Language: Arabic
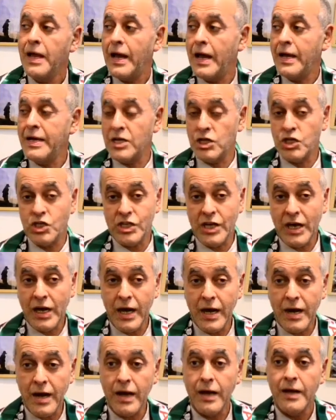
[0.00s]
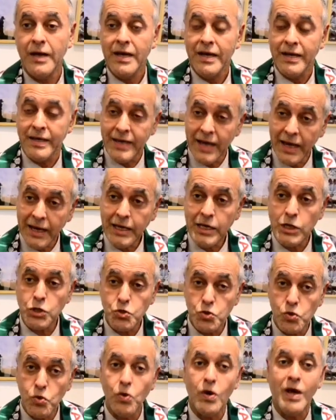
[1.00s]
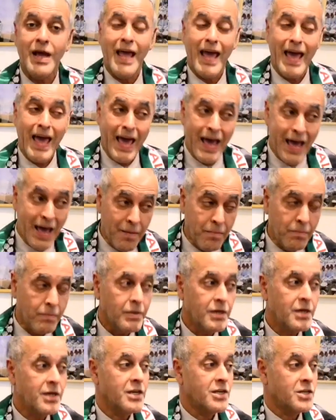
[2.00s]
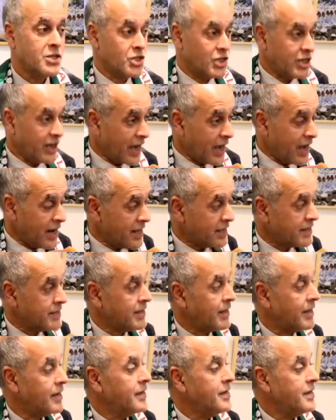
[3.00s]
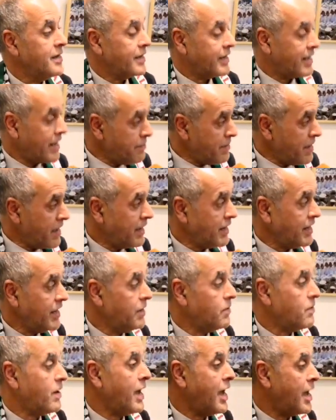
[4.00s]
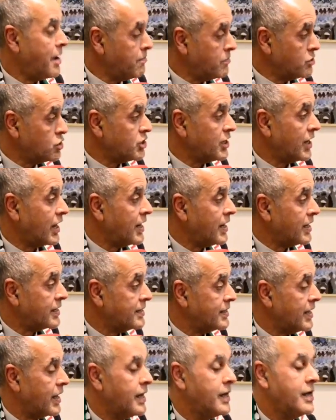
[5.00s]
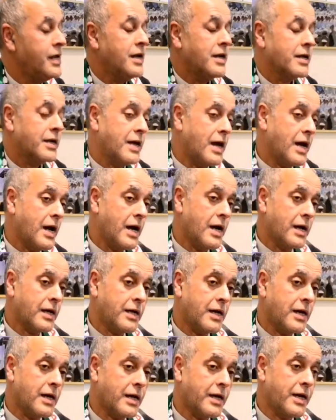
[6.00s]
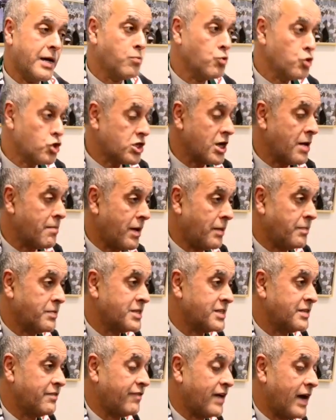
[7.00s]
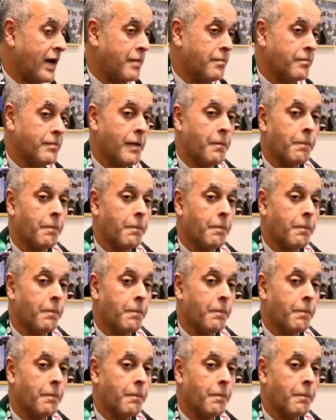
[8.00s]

أن الشعار يعكس أهم انشغالاتنا كمهنيين وأهم انشغالاتنا كمجتمع بصفة عامة